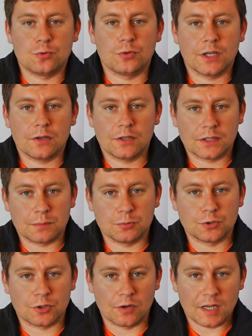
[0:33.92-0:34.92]
drugiego etapu
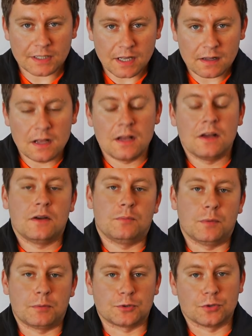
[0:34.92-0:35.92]
szkolenia.
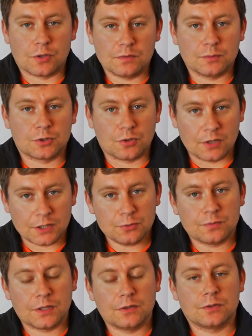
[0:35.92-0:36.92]
Po początkowym
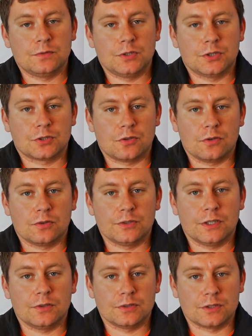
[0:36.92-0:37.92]
szkoleniu, wtedy oczywiście szkolono
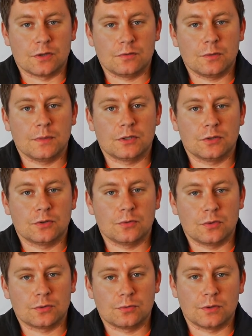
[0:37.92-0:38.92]
jednosterową
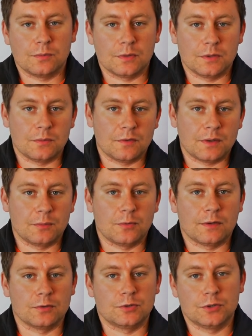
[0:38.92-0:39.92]
metodą, o którym mowa
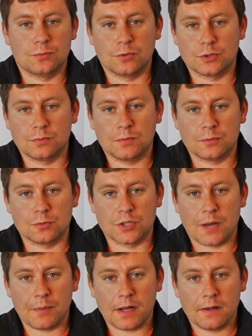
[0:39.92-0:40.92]
była w odcinku o szybowcu
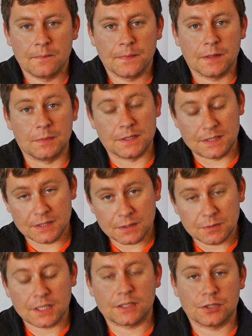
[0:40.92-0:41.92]
Żaba. Między
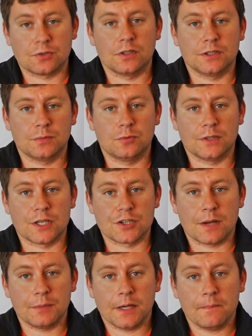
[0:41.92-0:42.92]
innymi takie szkolenie było na
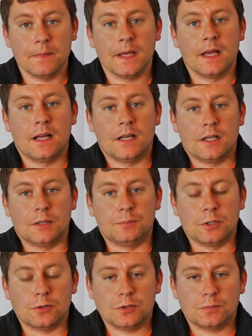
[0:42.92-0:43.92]
Żabie.
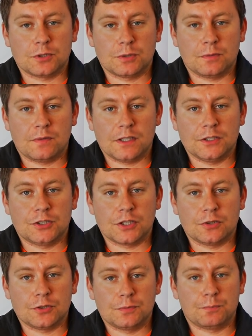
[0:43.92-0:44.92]
Piloci potrzebowali
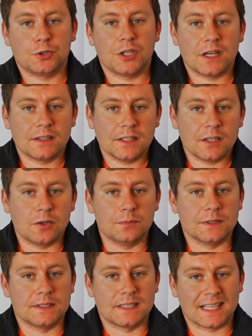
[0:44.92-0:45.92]
czegoś pośredniego
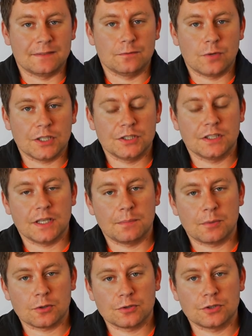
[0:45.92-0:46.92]
między takim właśnie
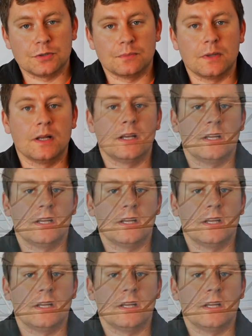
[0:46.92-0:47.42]
najprostszym